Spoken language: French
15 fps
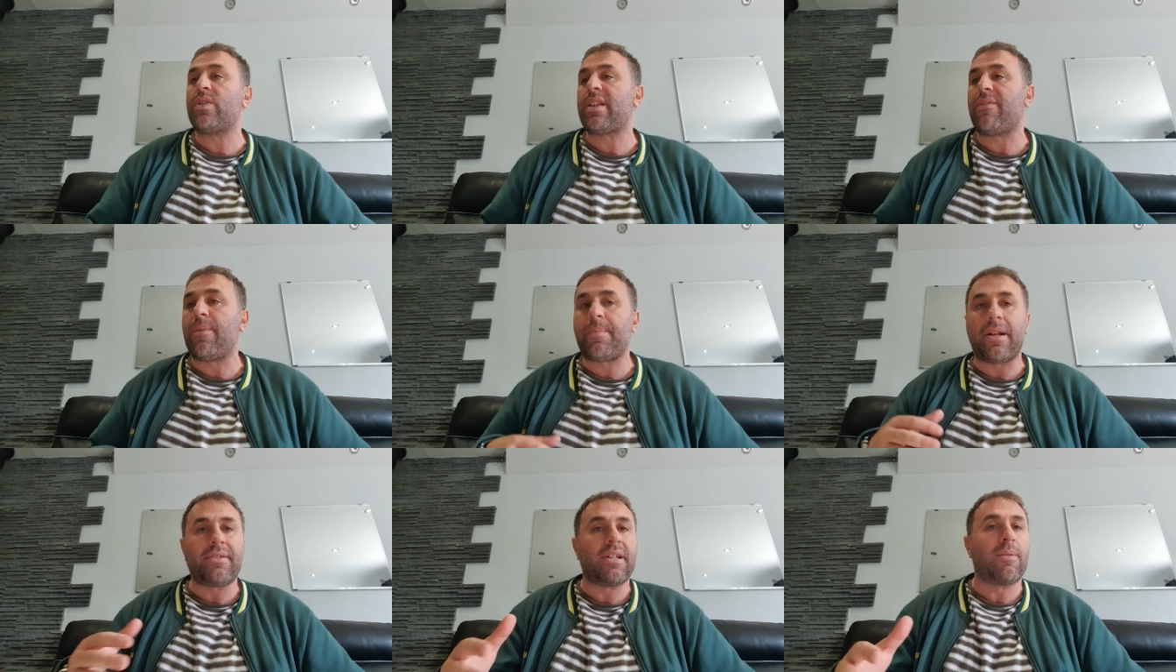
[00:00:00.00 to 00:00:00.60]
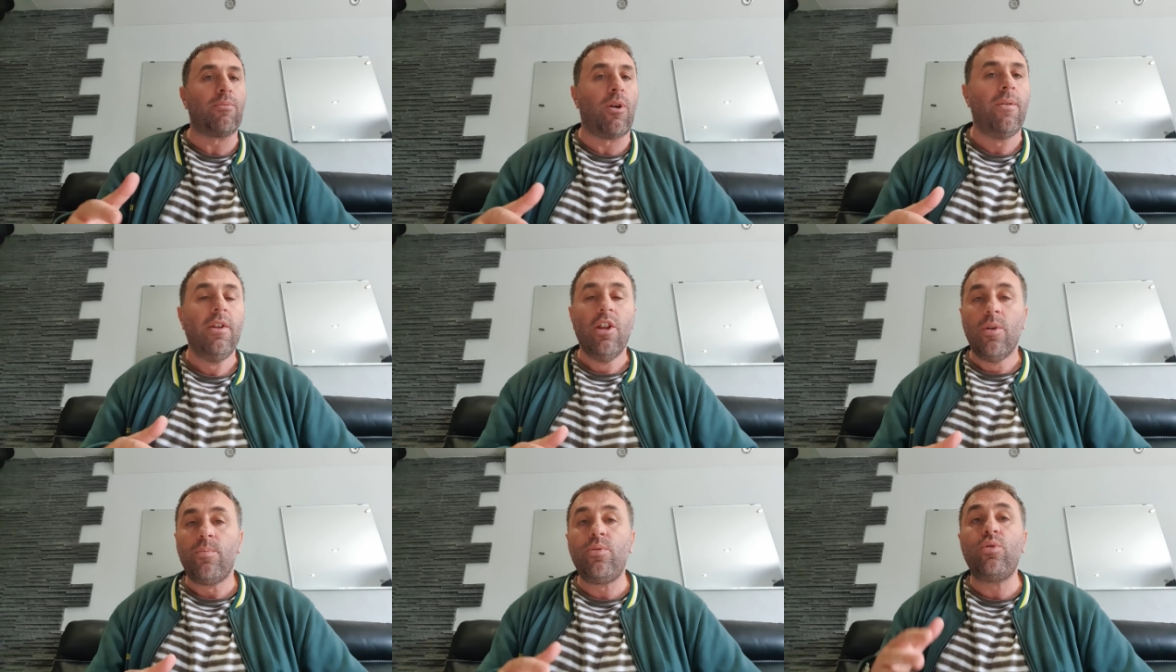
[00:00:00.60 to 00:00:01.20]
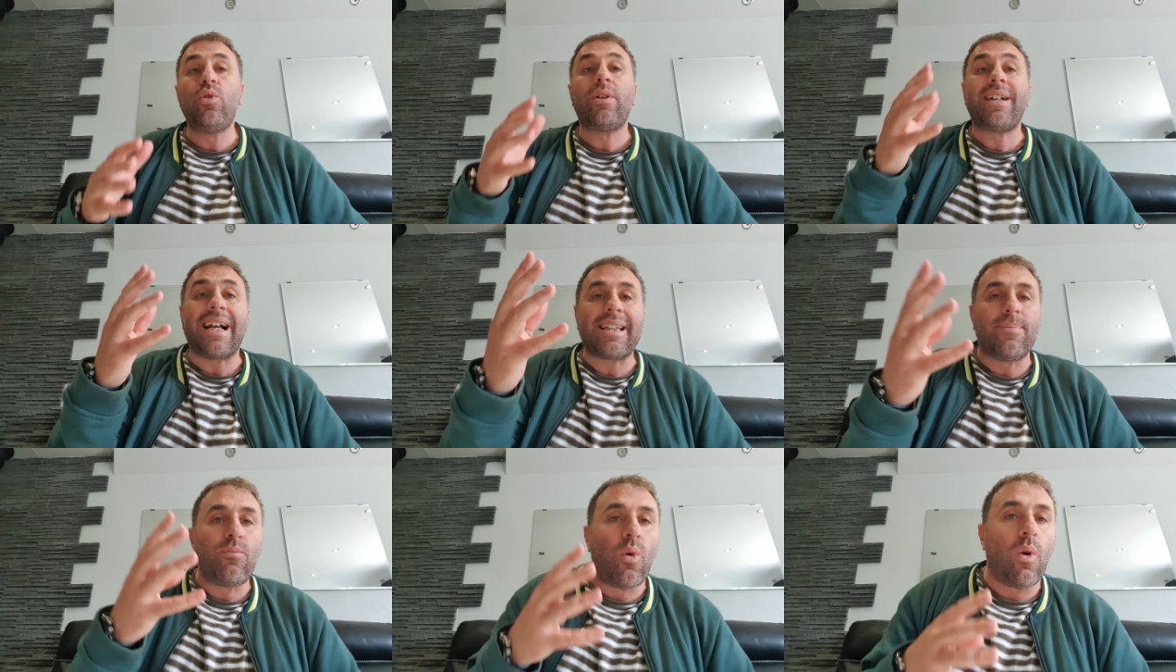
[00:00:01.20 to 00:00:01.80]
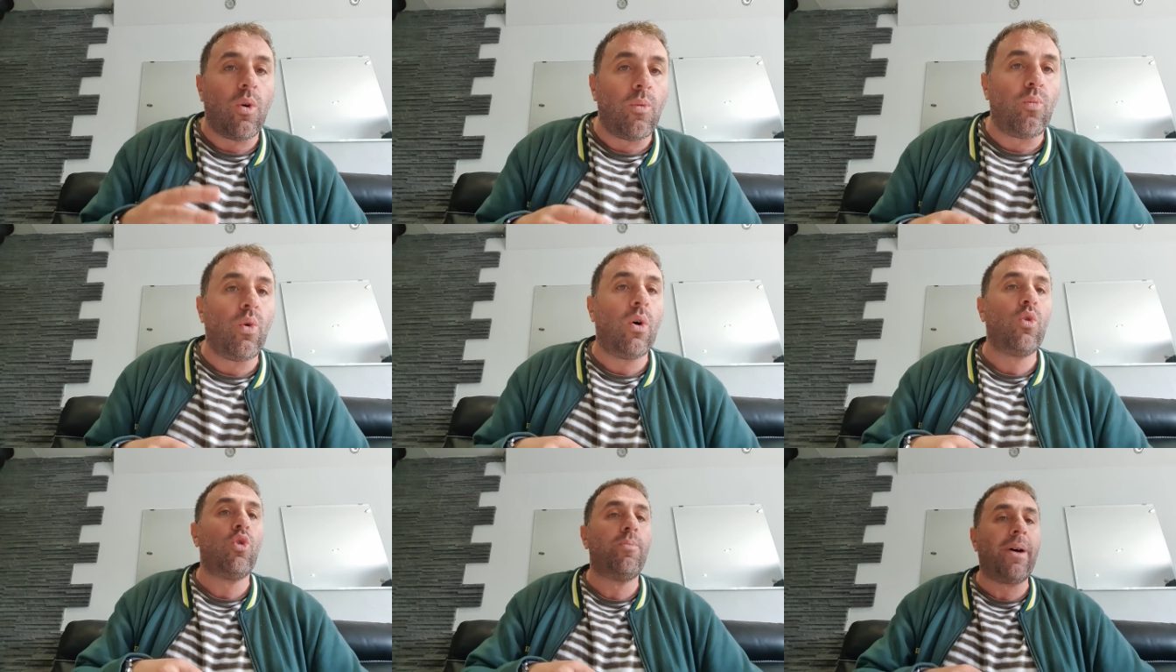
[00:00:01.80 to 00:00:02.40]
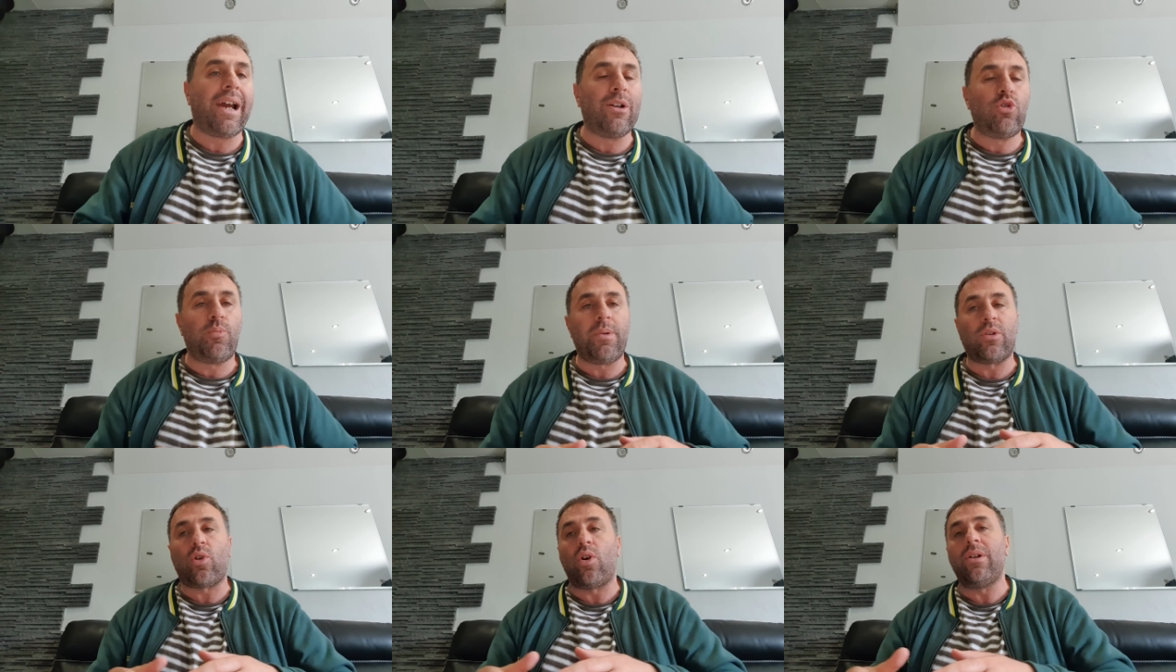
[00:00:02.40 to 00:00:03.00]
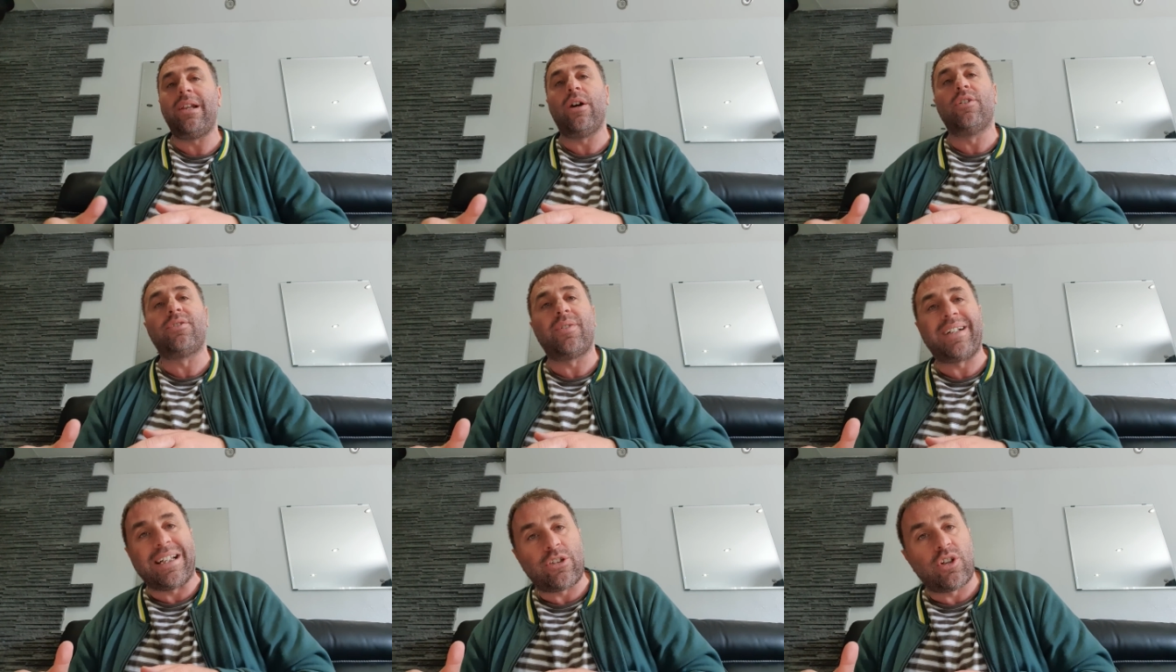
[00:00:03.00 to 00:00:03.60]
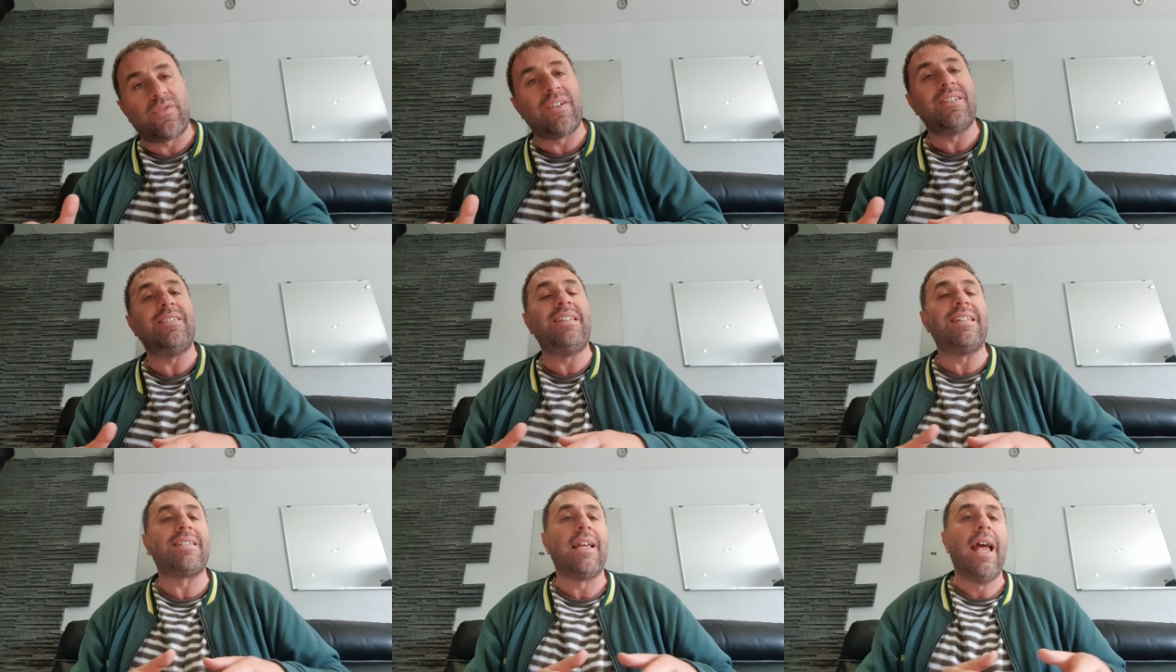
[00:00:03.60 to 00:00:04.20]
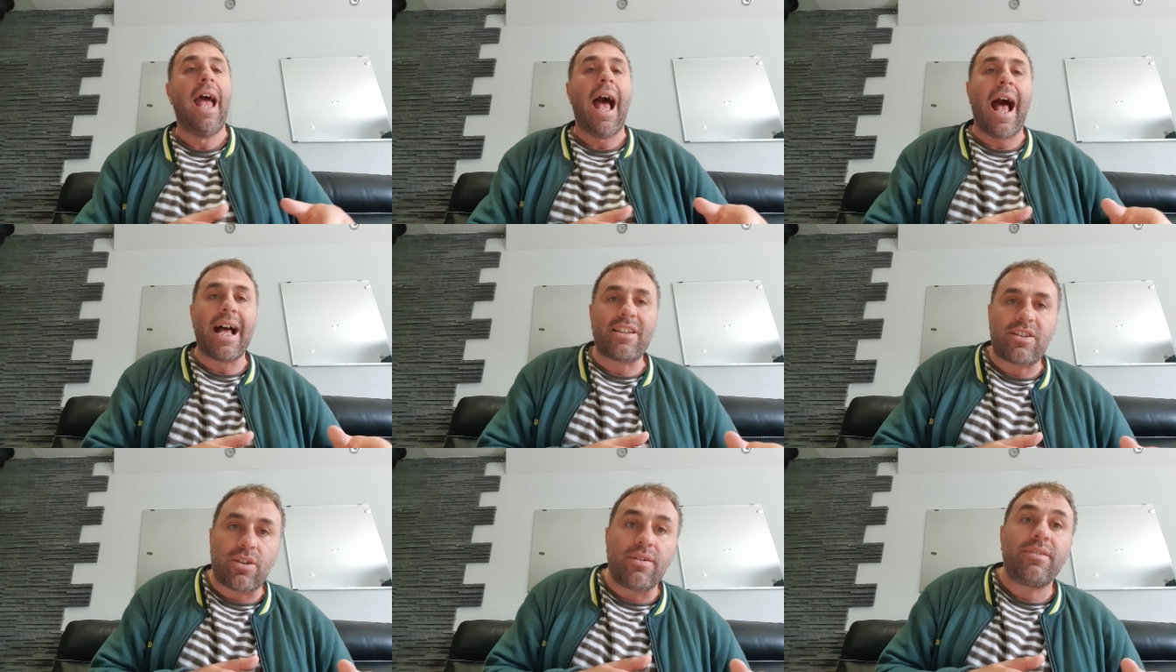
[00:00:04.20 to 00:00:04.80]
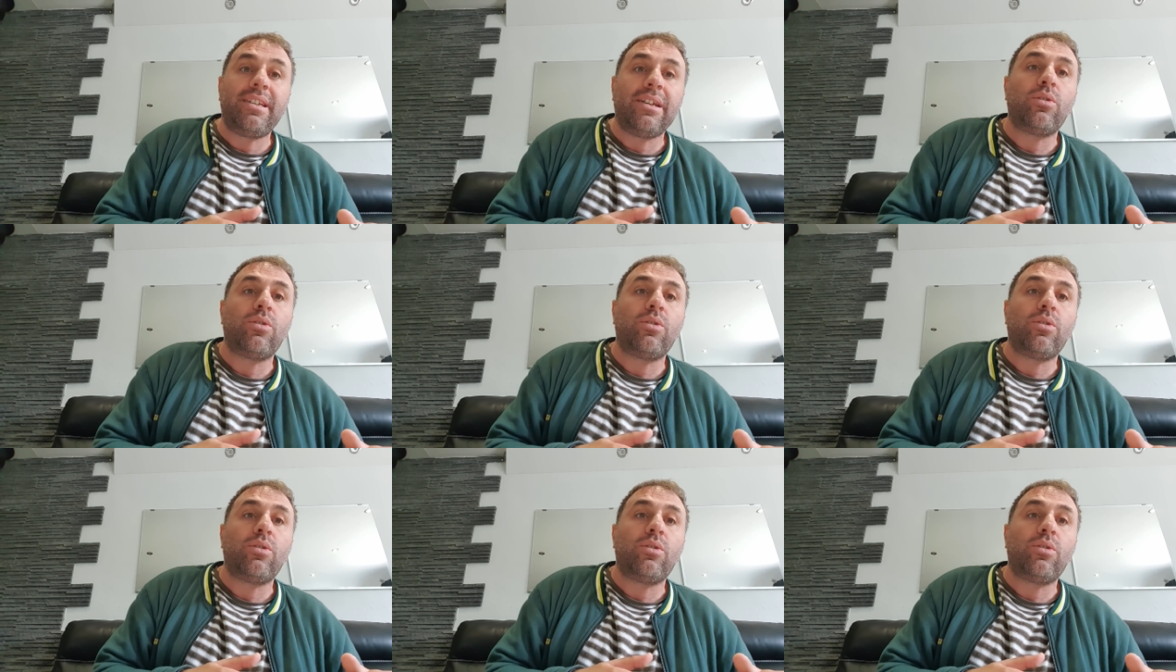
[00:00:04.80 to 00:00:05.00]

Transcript: Ça fait pratiquement plus de 4 mois au moins où le baril du pétrole est entre 90 à 110